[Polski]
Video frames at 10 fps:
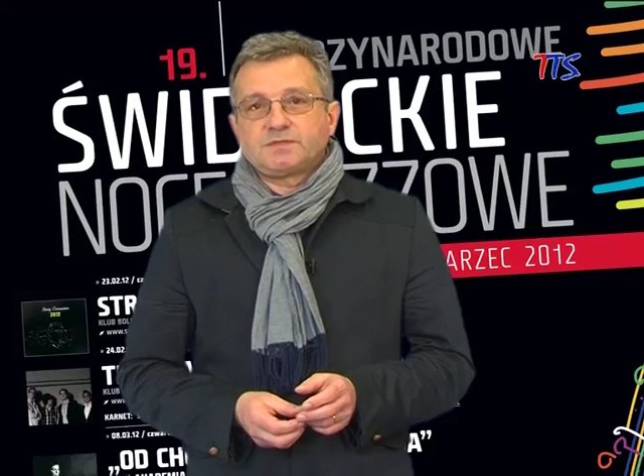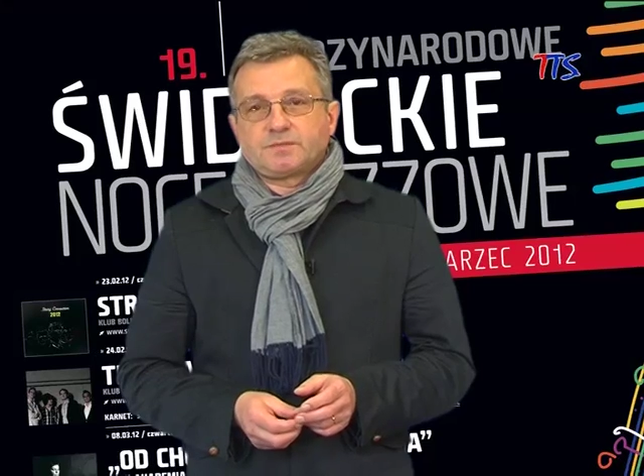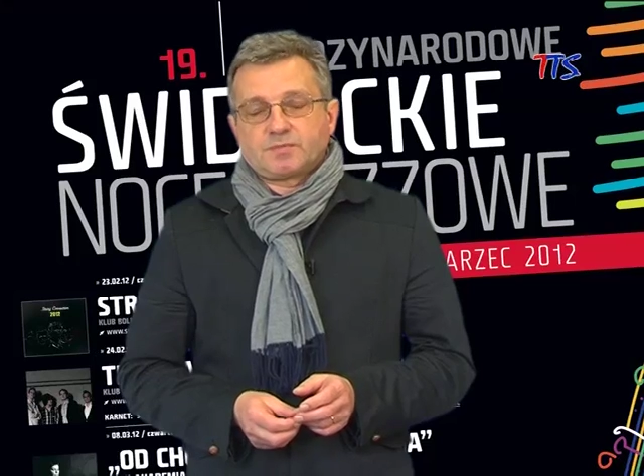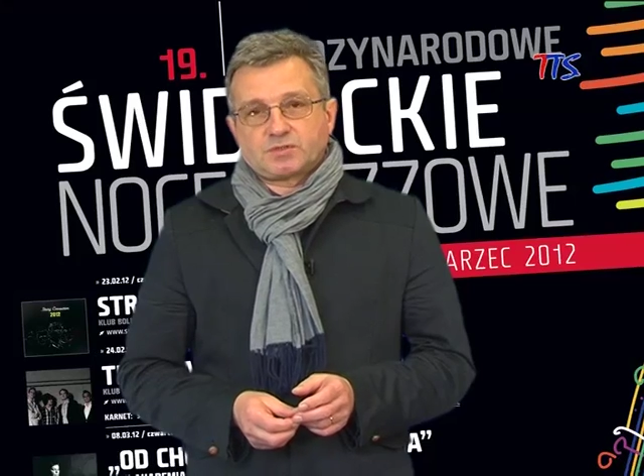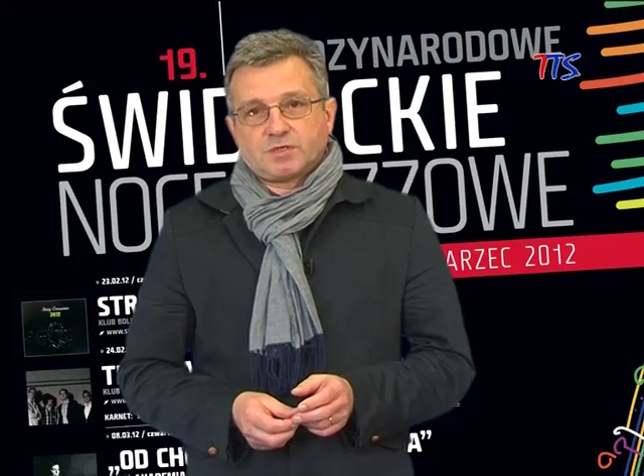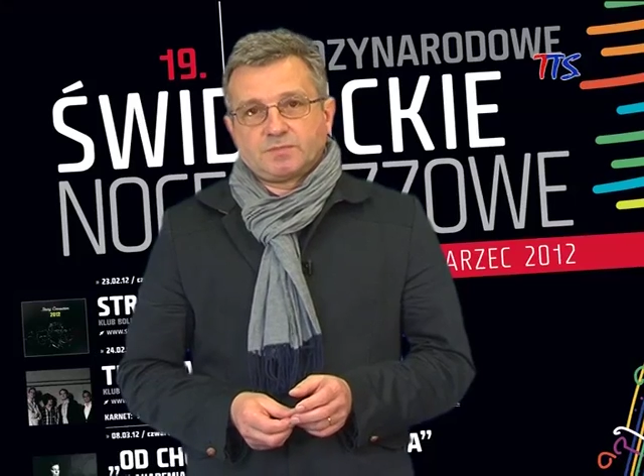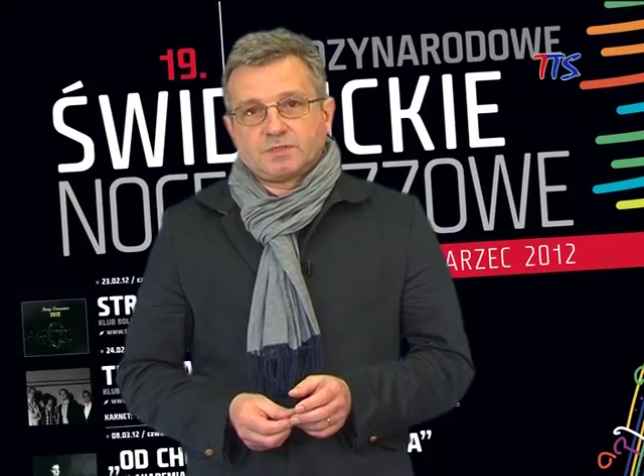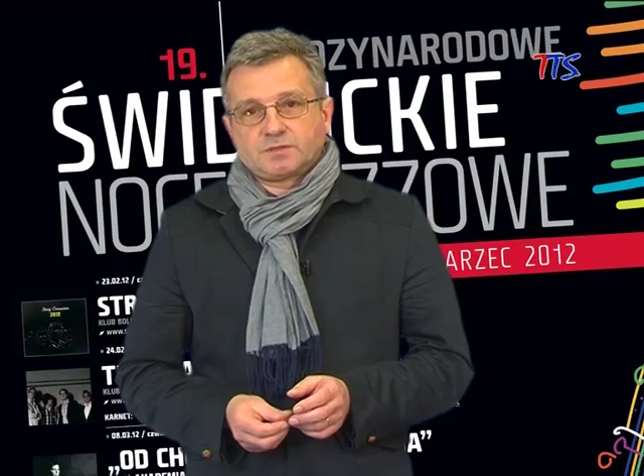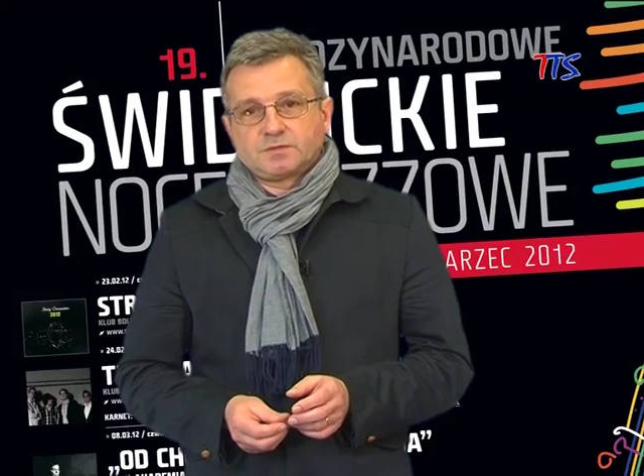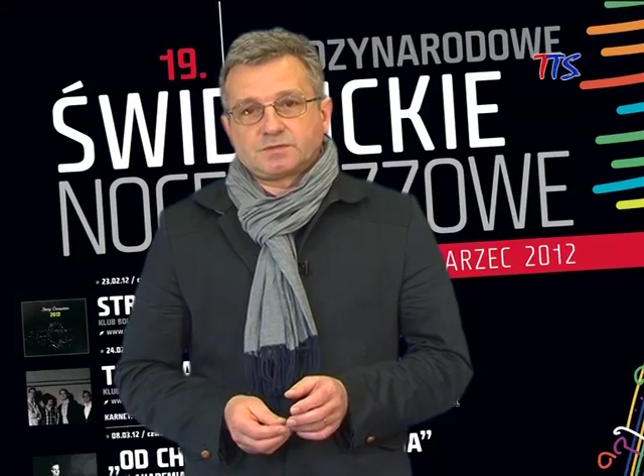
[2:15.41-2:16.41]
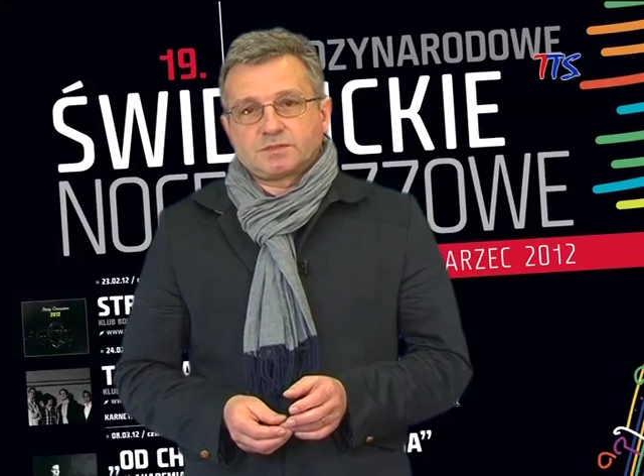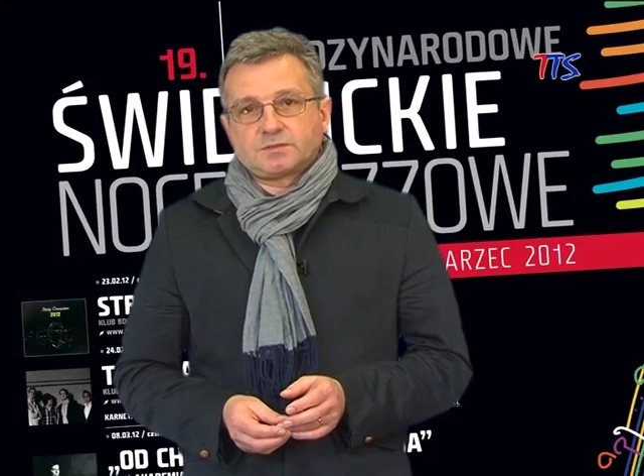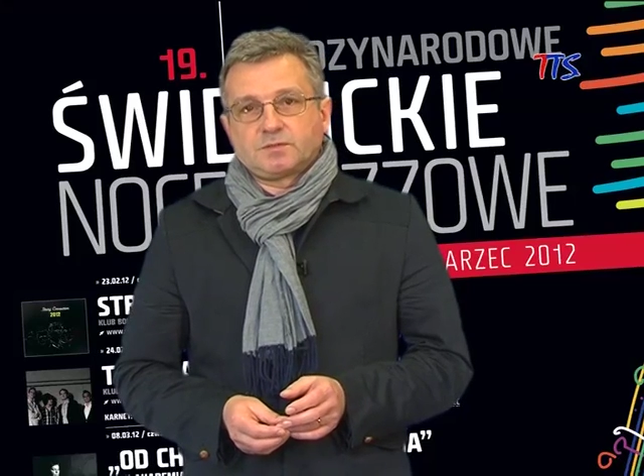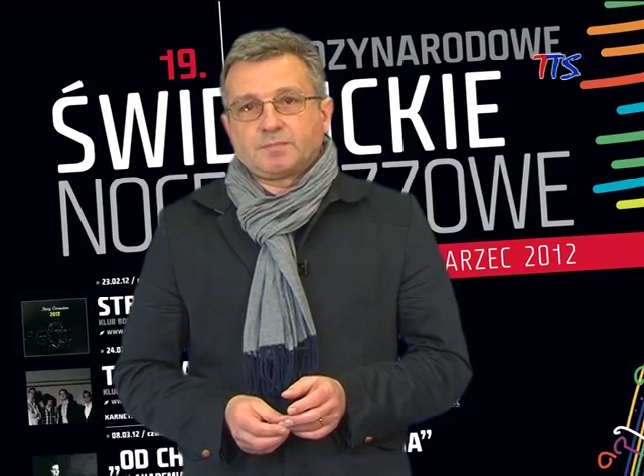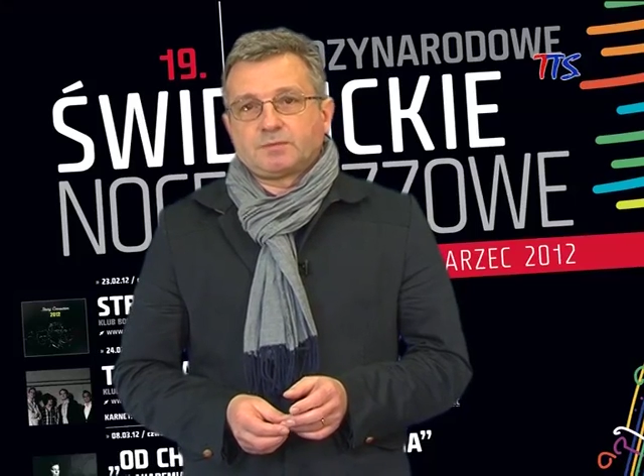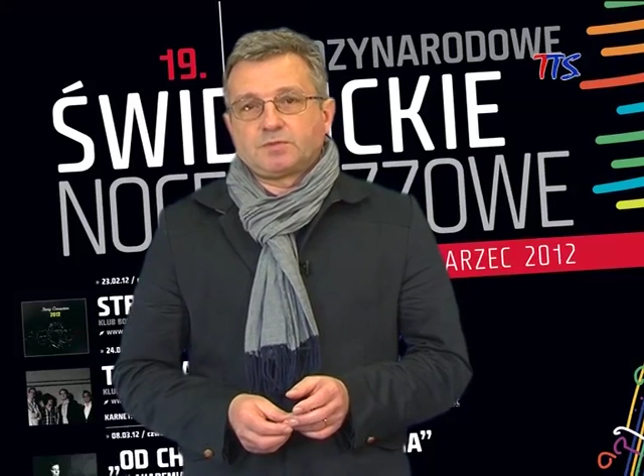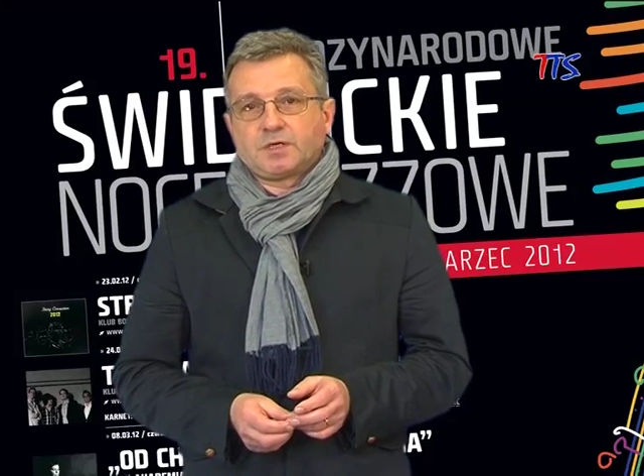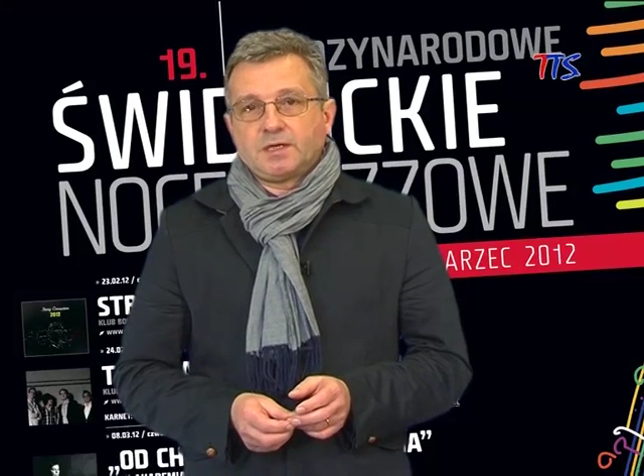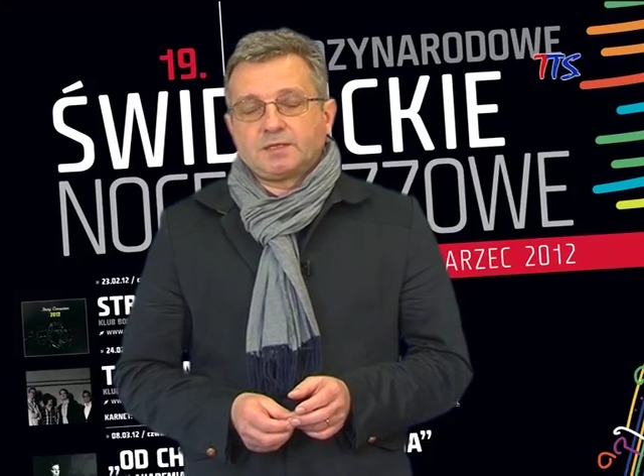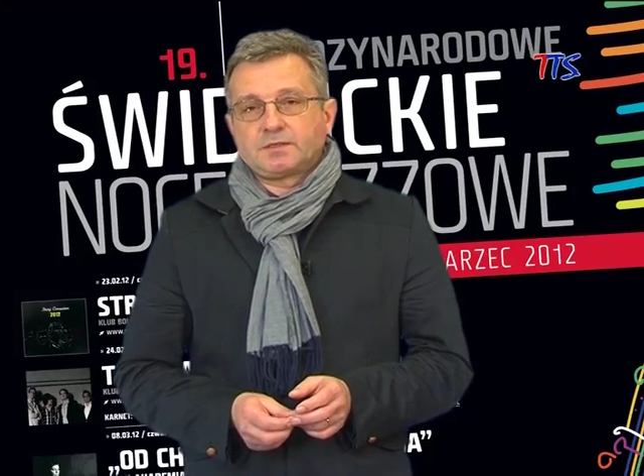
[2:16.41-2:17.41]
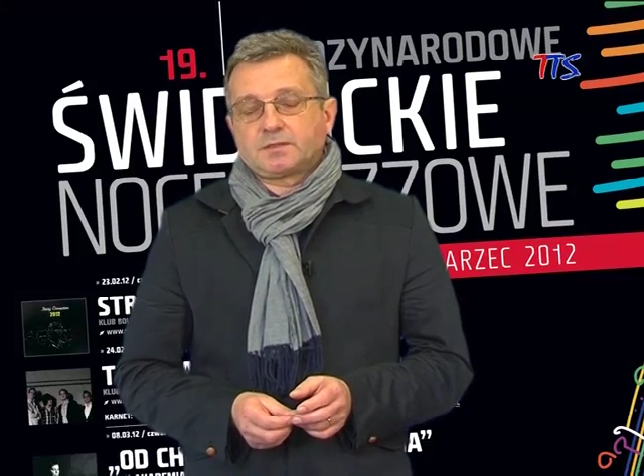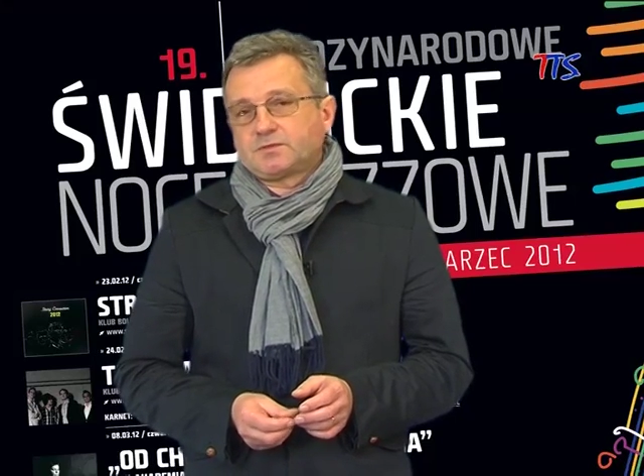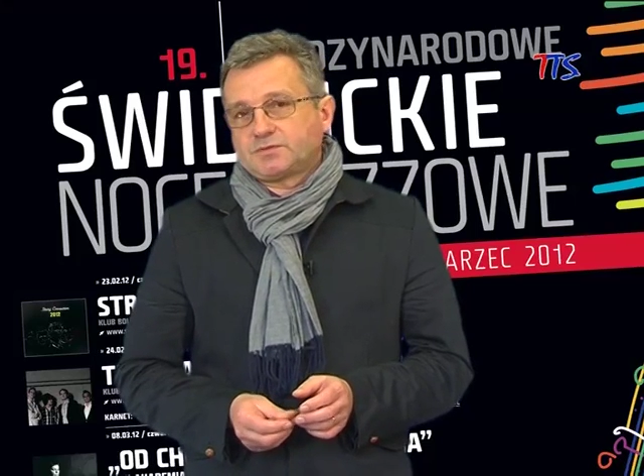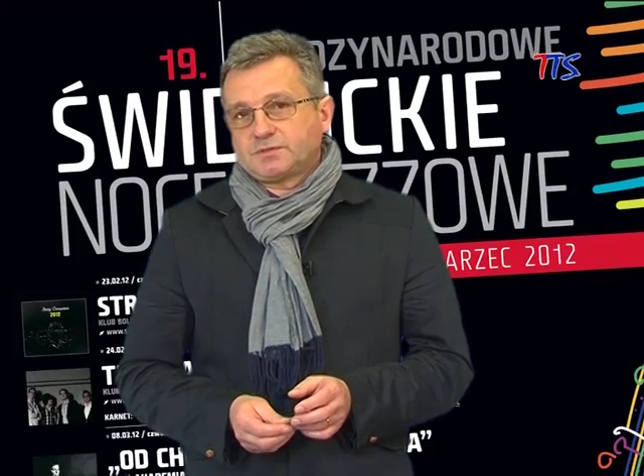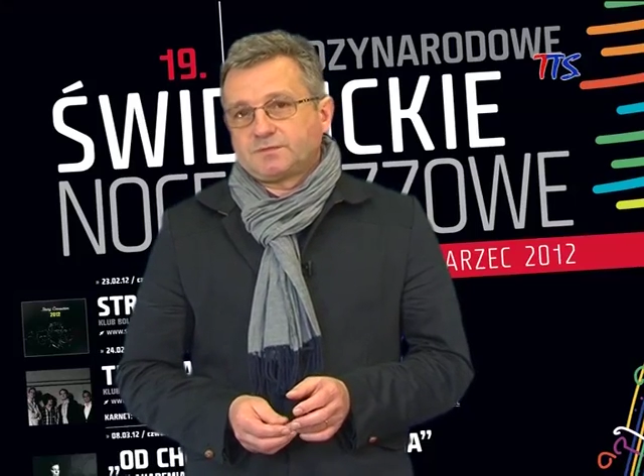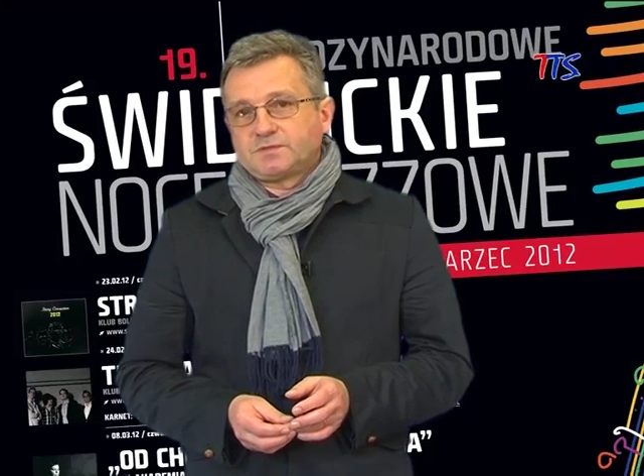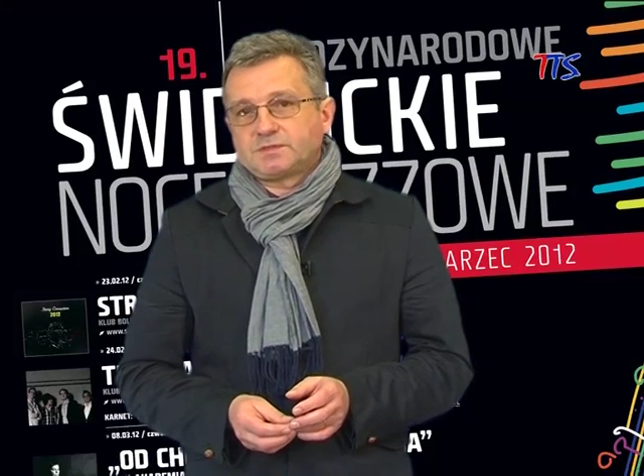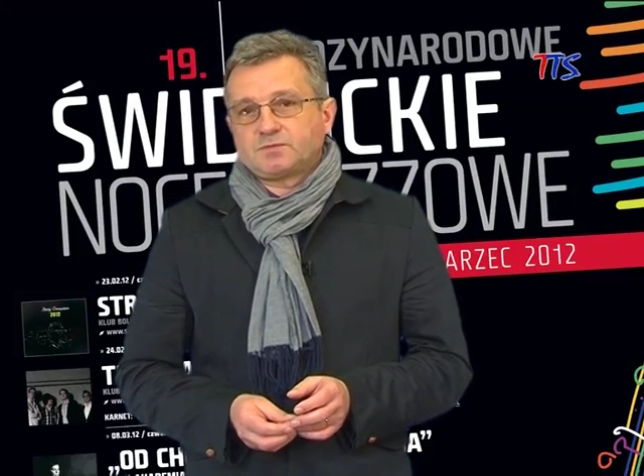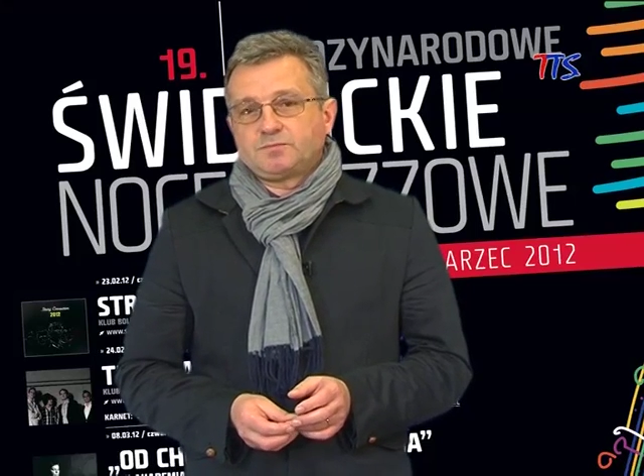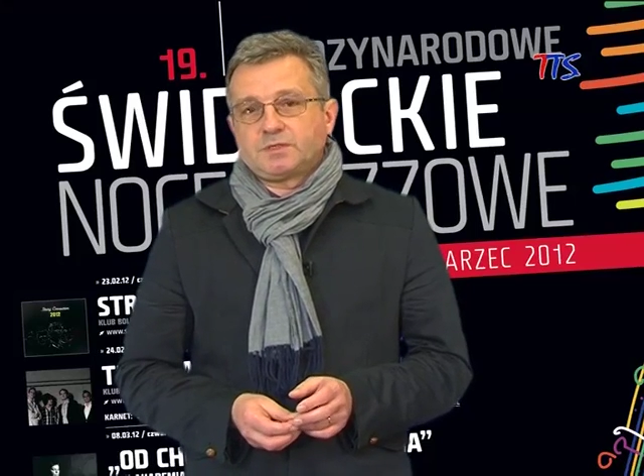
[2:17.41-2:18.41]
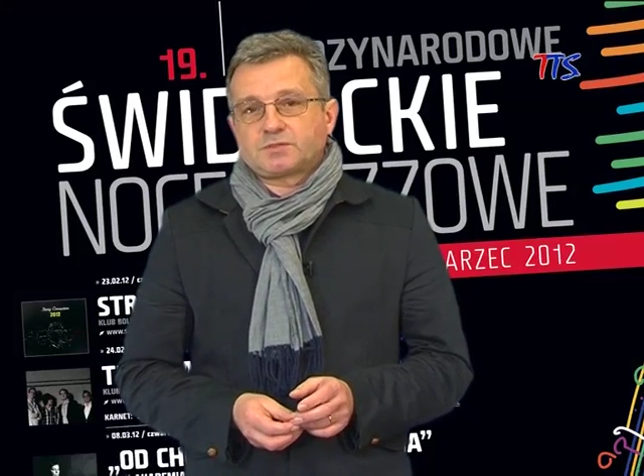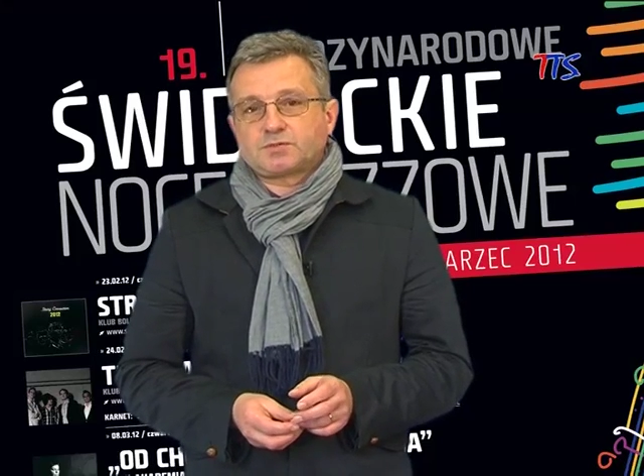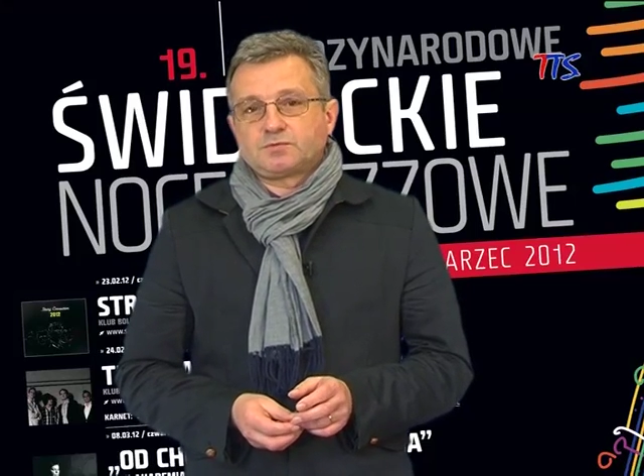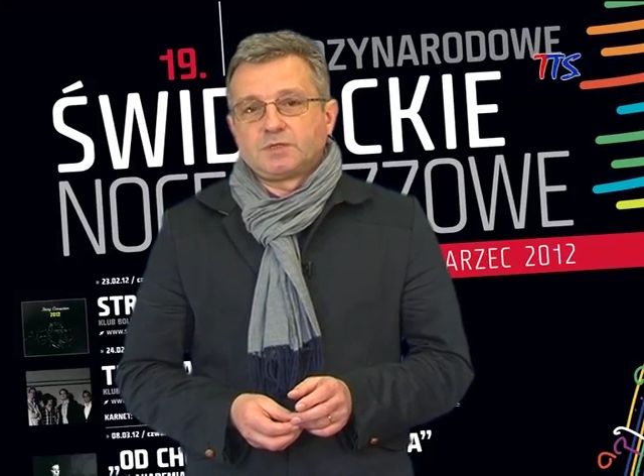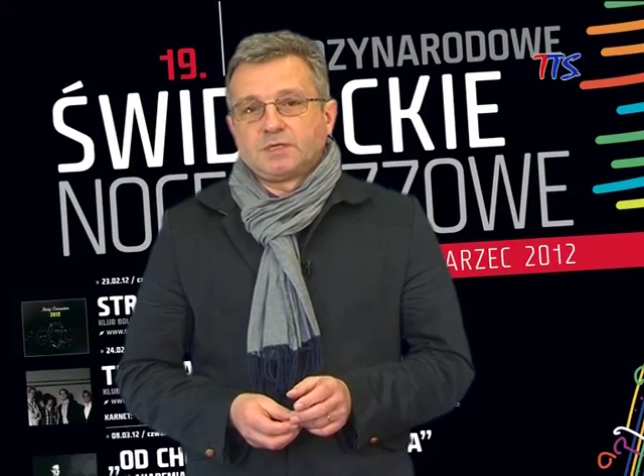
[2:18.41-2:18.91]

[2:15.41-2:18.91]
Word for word: Zapraszamy na koncert do pubu Highlander na godzinę 21.